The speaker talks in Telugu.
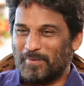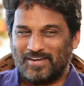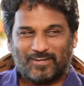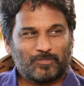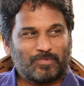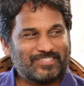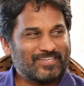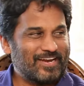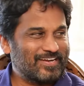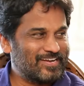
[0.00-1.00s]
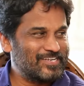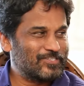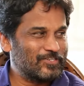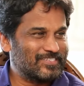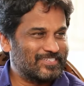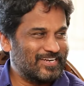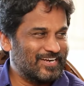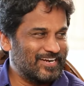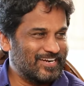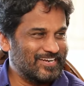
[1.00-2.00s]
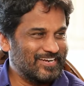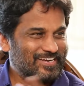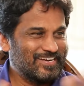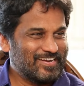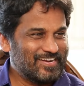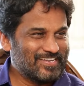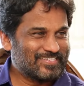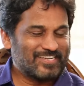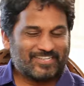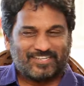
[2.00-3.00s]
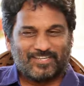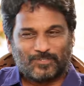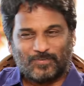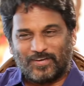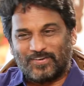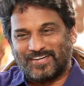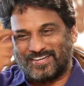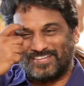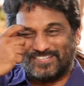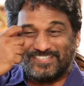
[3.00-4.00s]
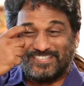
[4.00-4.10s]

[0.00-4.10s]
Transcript: పెంట్ హౌస్ మంచి ఆర్టికల్స్తో సెట్ చేసుకున్నారు అంటున్నాను